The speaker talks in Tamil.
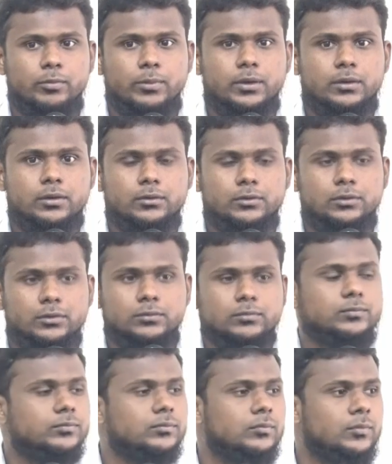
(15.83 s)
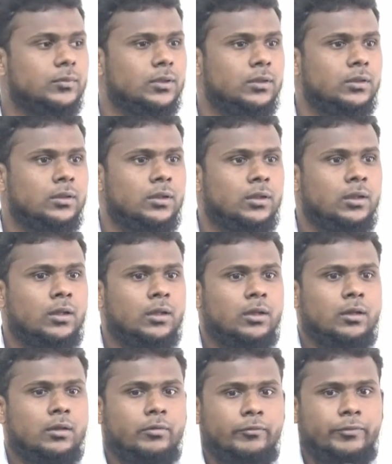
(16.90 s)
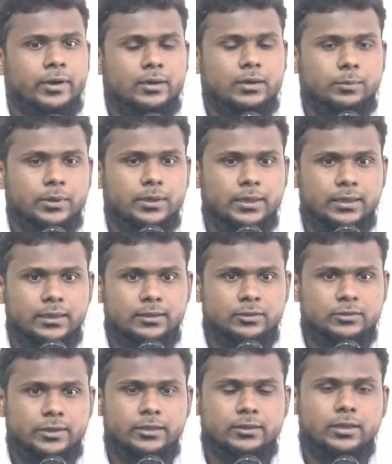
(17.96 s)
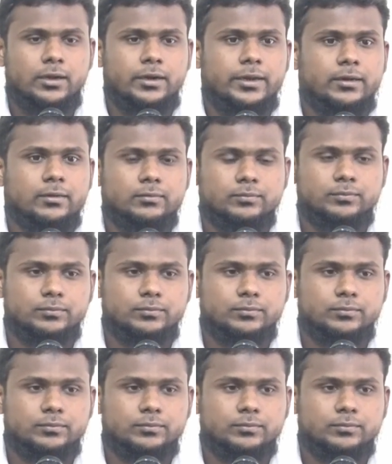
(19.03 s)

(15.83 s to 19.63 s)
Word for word: வபரகாத்துகு விரட்டப்பட்ட ஷைத்தானின்